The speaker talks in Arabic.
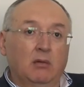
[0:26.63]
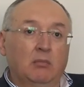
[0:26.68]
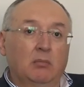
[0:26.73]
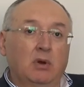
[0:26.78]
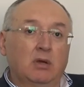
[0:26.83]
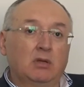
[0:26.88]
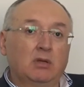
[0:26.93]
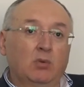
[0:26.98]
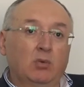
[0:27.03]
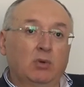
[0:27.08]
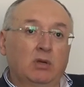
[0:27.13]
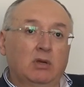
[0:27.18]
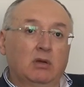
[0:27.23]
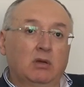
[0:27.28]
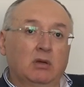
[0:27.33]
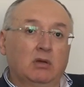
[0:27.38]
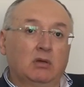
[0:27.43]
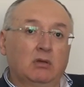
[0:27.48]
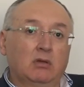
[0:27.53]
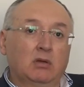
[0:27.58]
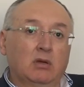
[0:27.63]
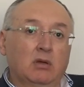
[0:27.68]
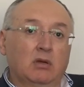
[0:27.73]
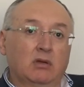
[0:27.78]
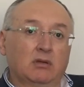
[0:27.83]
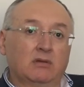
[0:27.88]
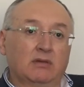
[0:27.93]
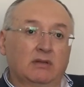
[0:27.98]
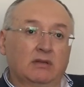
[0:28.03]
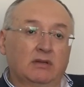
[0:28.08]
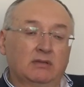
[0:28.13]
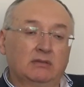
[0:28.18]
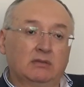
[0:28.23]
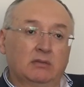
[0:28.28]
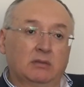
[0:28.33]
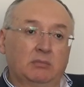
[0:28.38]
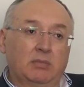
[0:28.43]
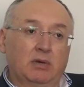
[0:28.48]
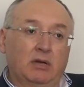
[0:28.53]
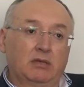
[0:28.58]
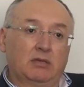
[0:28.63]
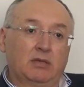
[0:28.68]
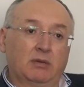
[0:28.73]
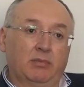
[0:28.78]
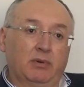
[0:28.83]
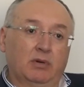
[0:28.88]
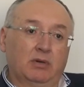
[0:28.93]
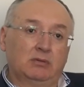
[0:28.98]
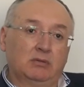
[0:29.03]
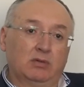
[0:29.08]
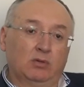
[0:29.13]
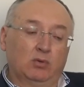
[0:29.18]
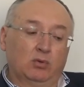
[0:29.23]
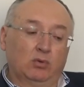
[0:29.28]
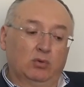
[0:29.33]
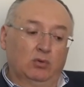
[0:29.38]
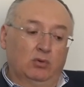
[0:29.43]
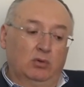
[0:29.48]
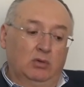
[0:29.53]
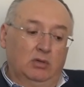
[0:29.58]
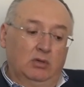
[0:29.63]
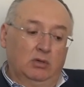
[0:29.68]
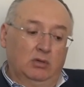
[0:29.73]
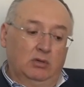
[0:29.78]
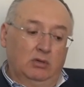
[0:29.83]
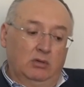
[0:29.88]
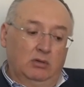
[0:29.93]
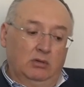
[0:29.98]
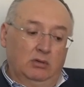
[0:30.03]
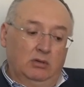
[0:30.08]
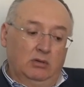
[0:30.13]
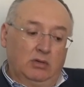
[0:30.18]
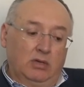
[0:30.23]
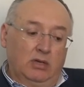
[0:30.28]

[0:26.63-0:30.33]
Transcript: معنويا خسر باعتبار انه آه،